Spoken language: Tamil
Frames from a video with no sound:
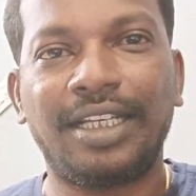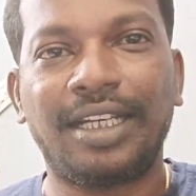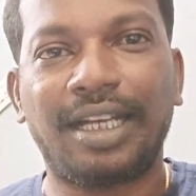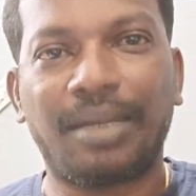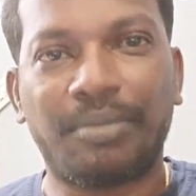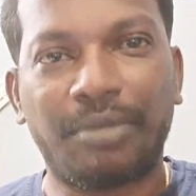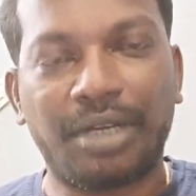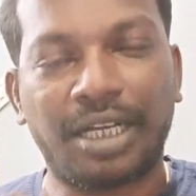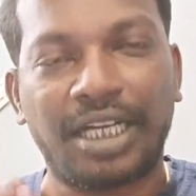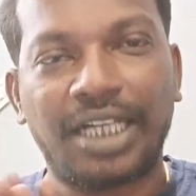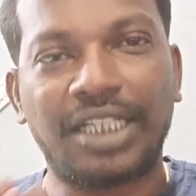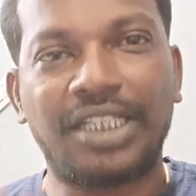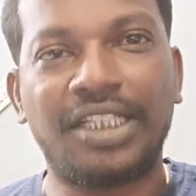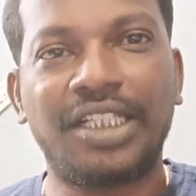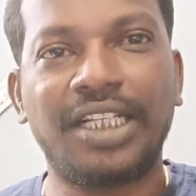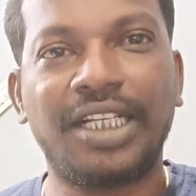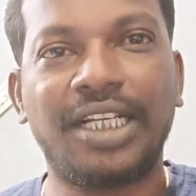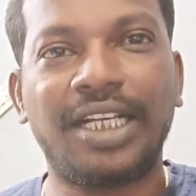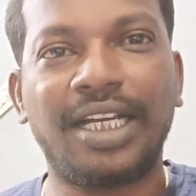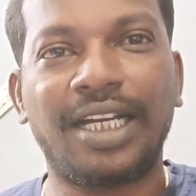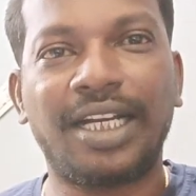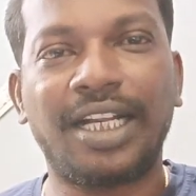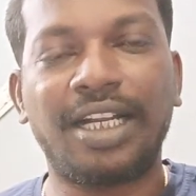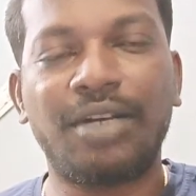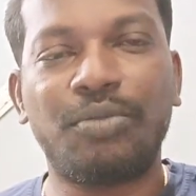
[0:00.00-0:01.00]
நம்ம
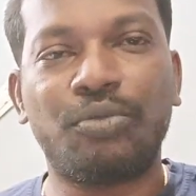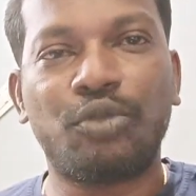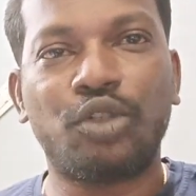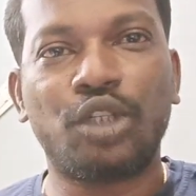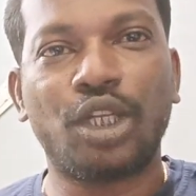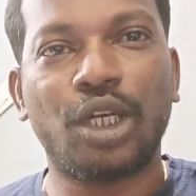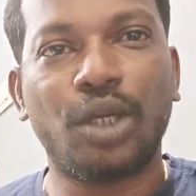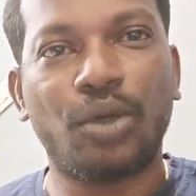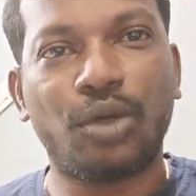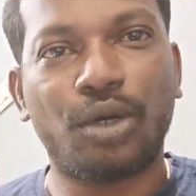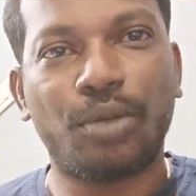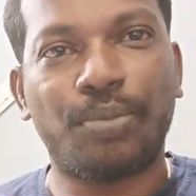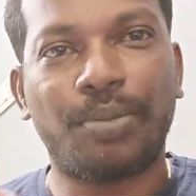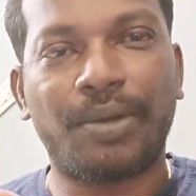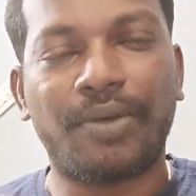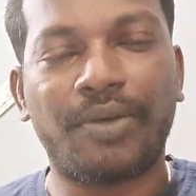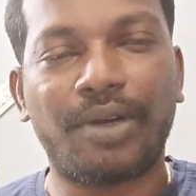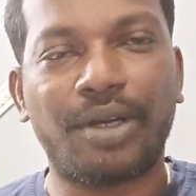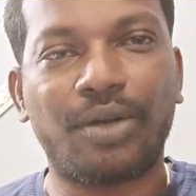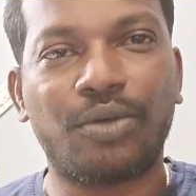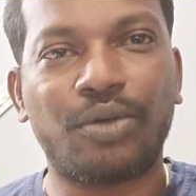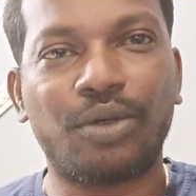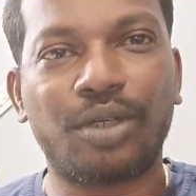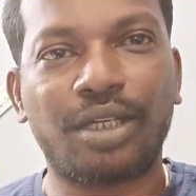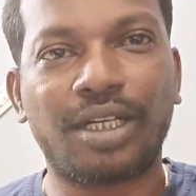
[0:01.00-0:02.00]
கட்சிக்காரர் முதல்ல ஒரு
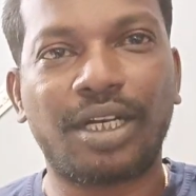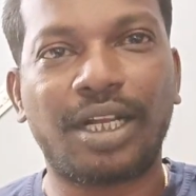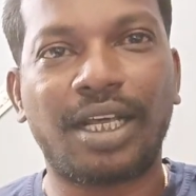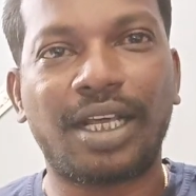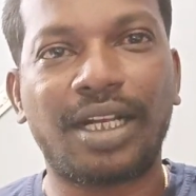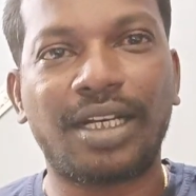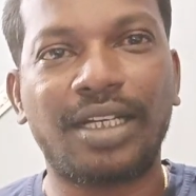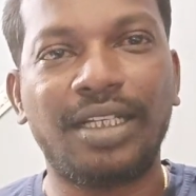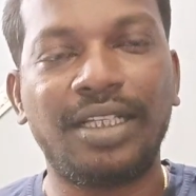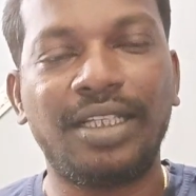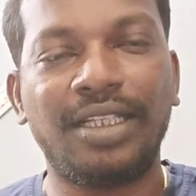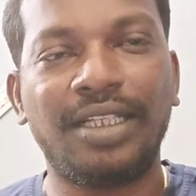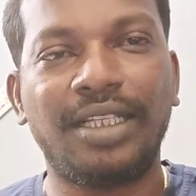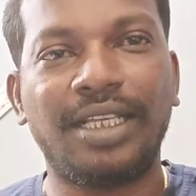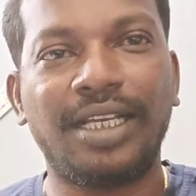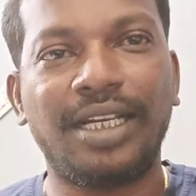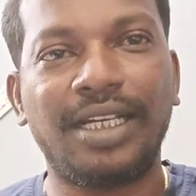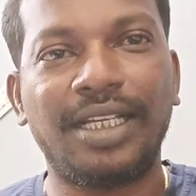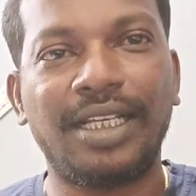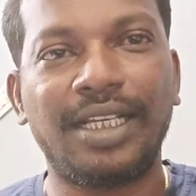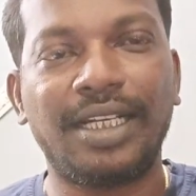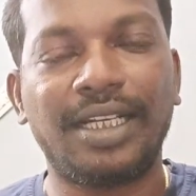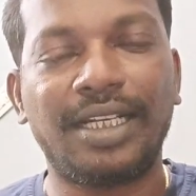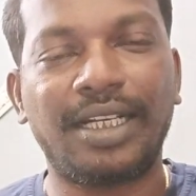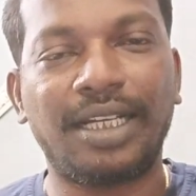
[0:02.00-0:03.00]
பவரை கொடுக்குறாரு
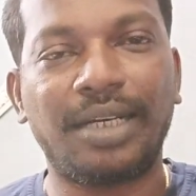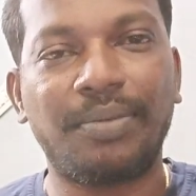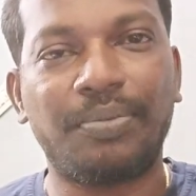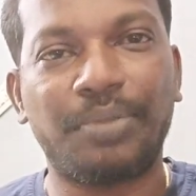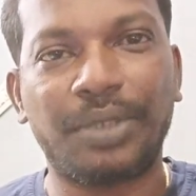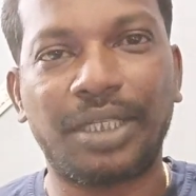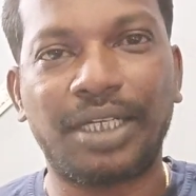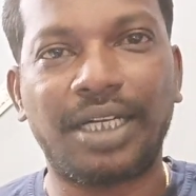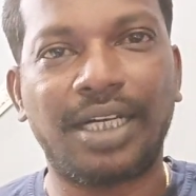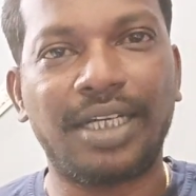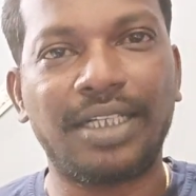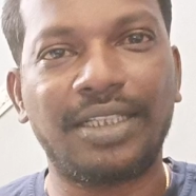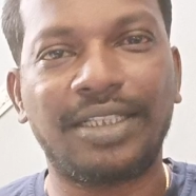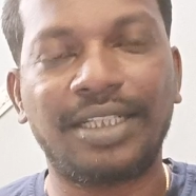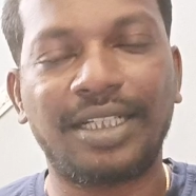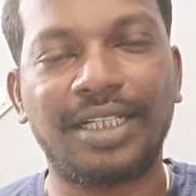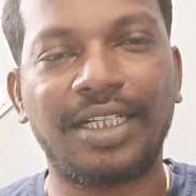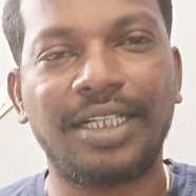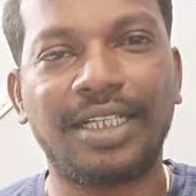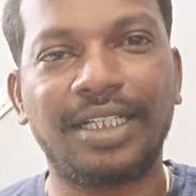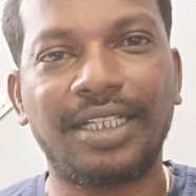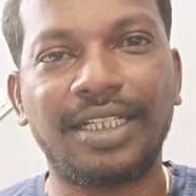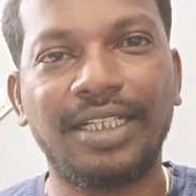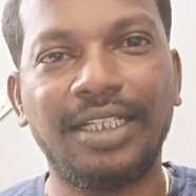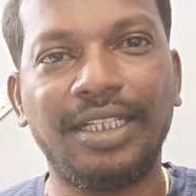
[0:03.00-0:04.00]
ஏழு ஏக்கர் பதினாலு
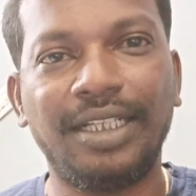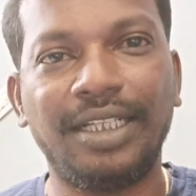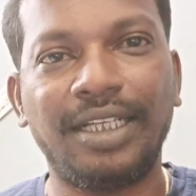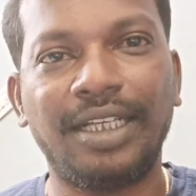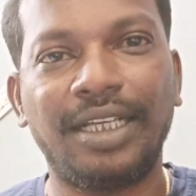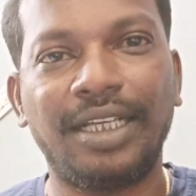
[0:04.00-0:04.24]
சென்ட்டுக்கு